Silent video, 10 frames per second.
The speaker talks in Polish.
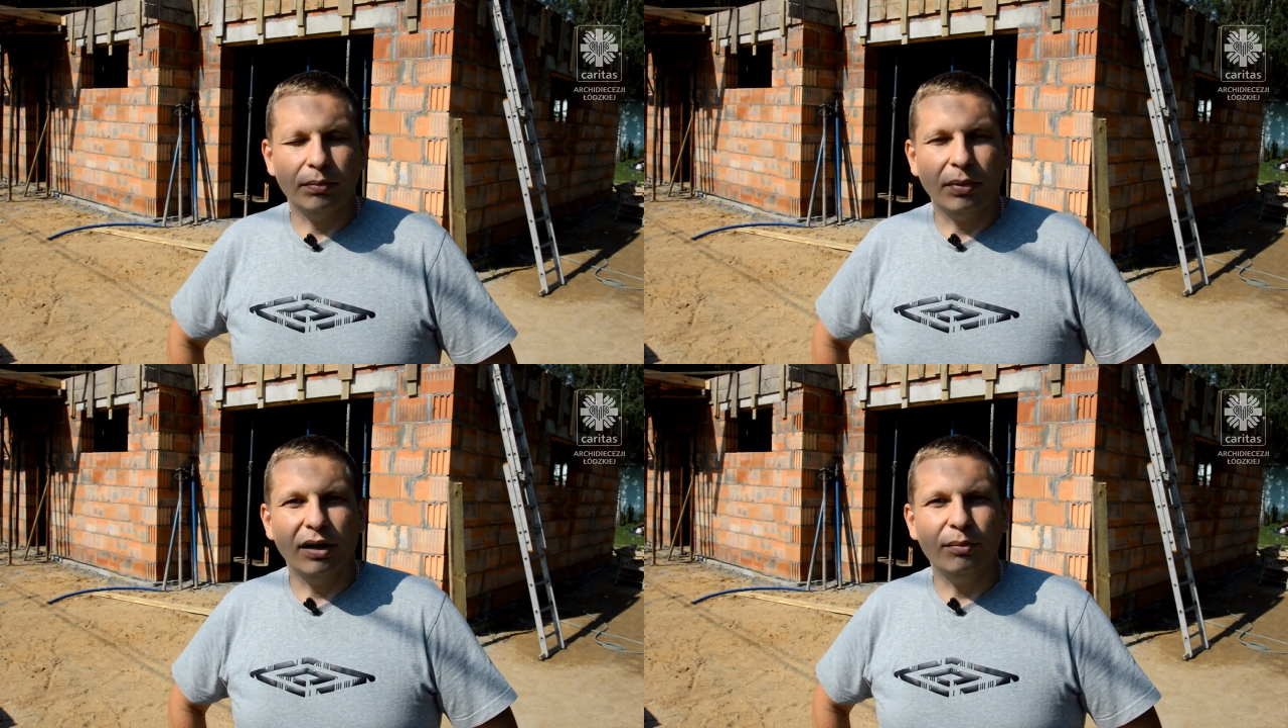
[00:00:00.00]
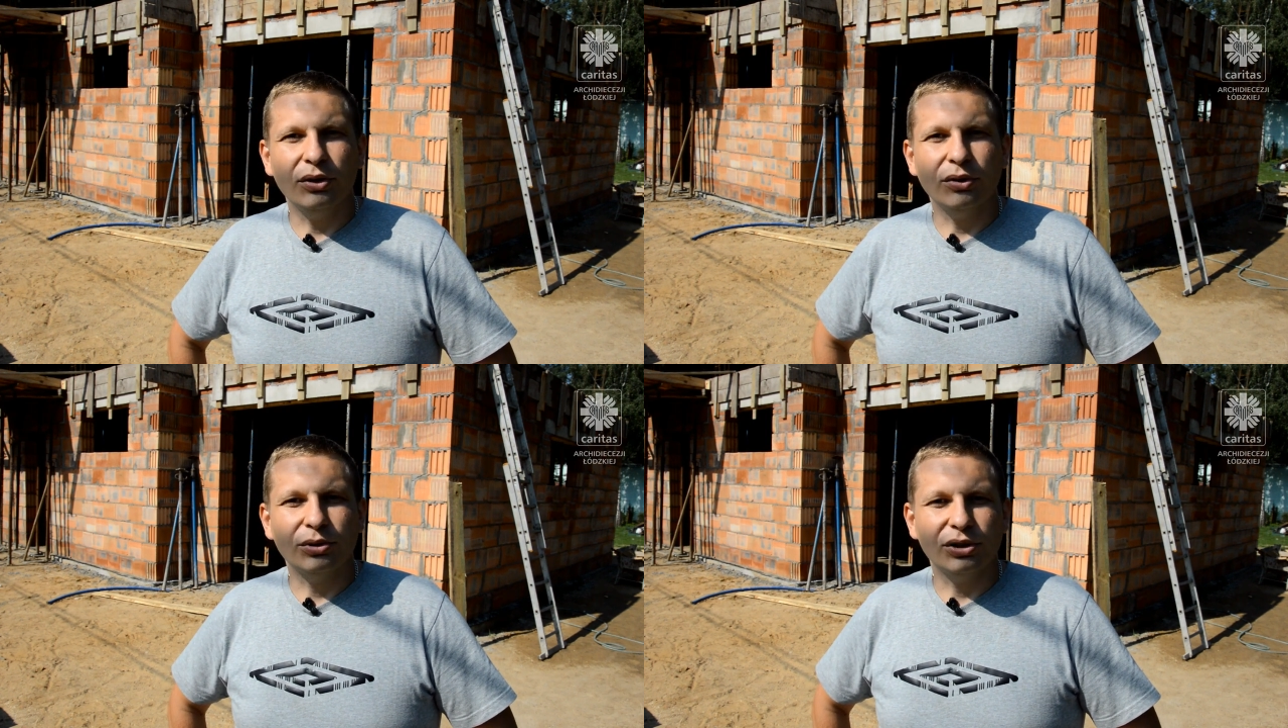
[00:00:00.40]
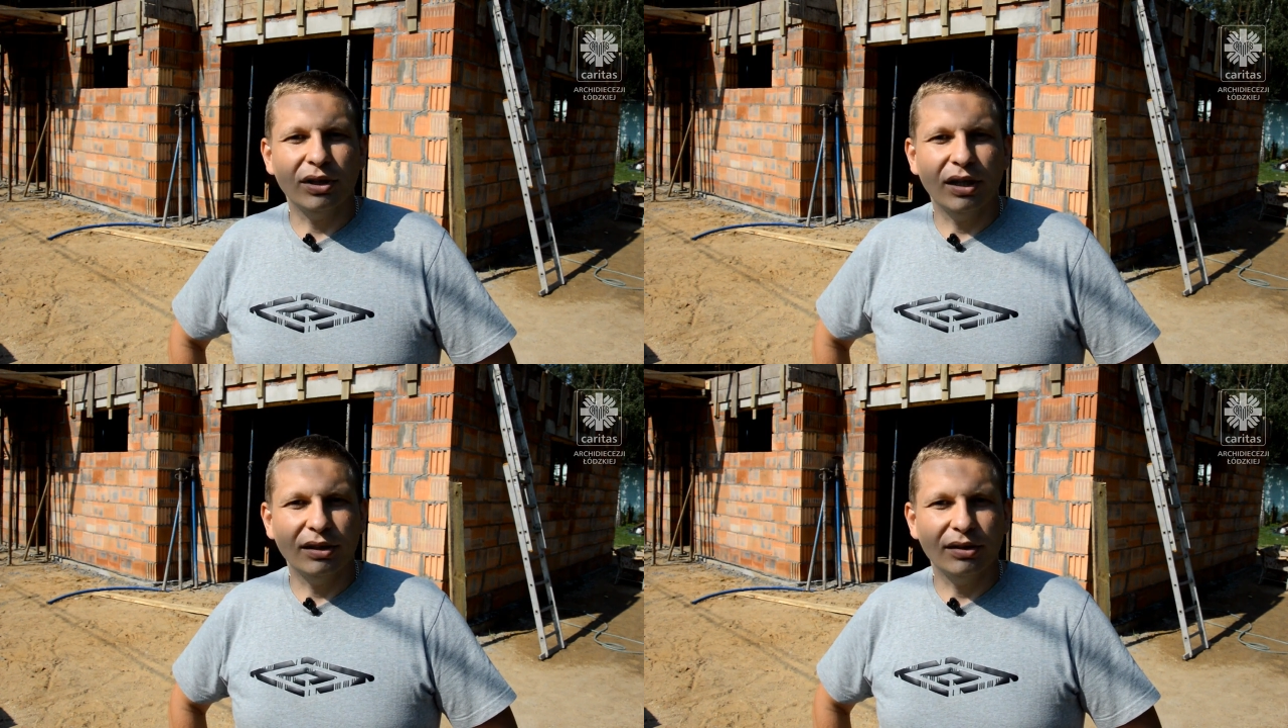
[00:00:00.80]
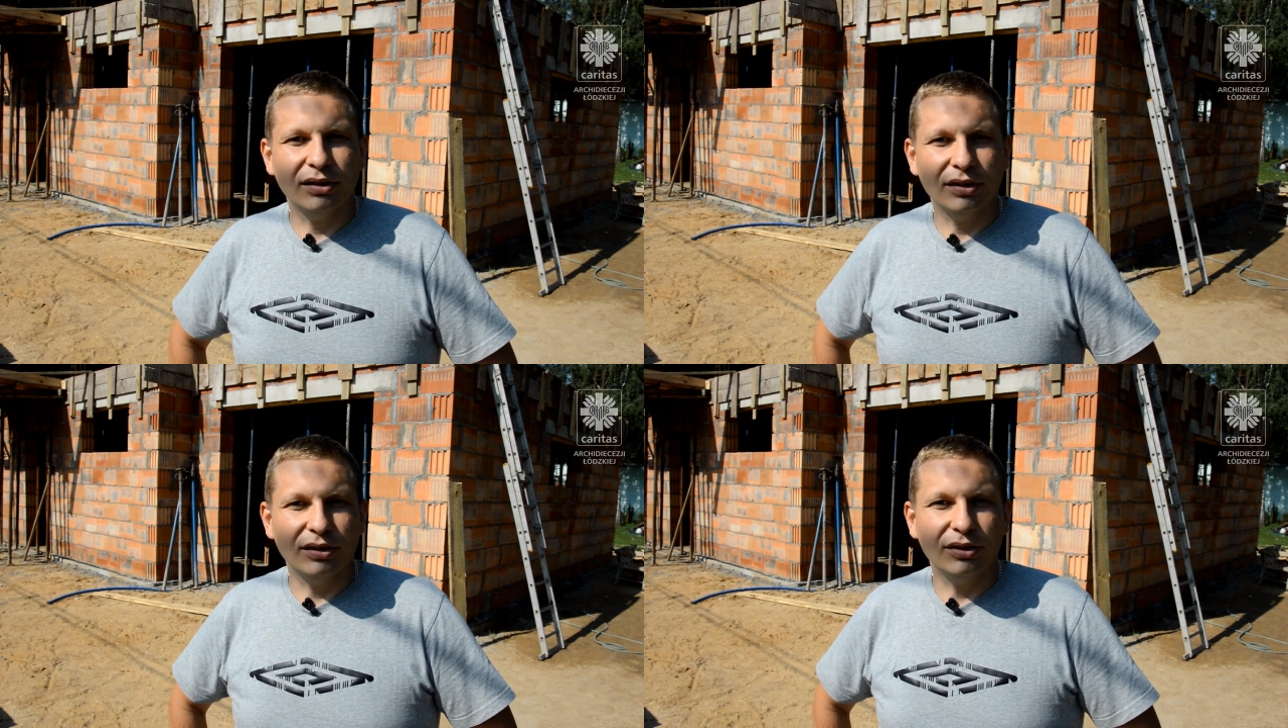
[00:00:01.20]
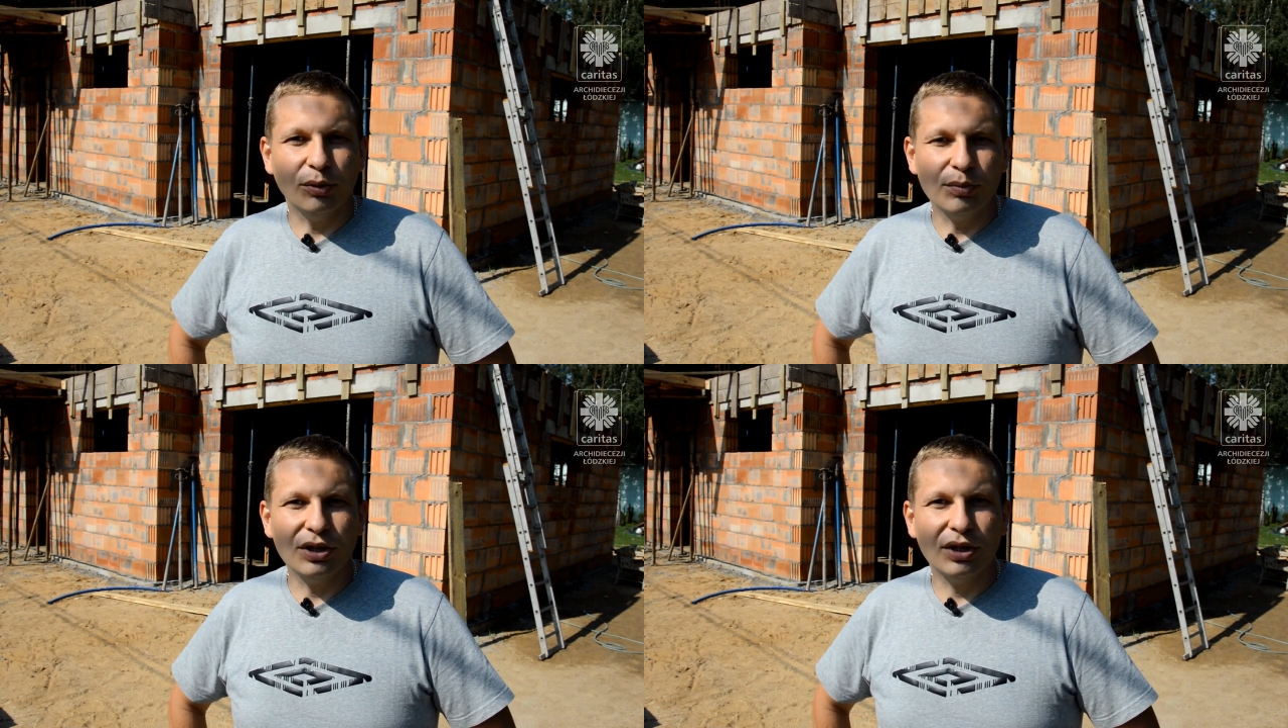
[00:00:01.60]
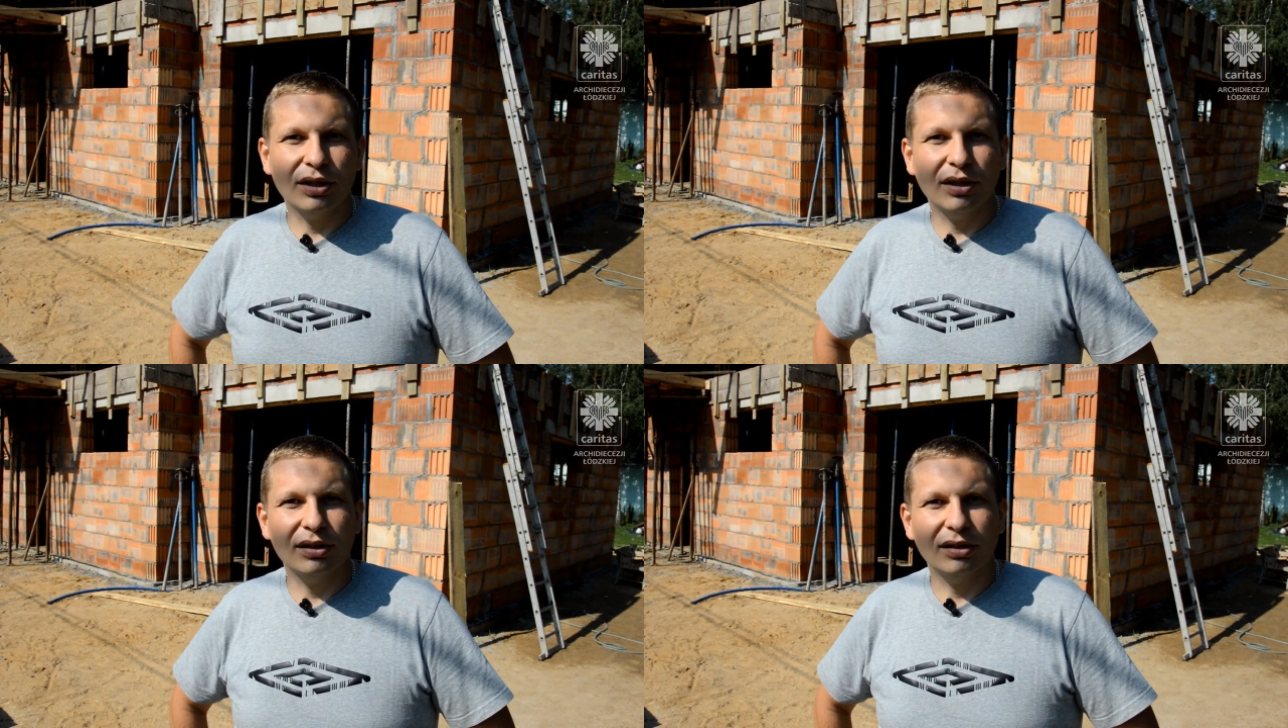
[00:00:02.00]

parę minut przyszedł Dominik,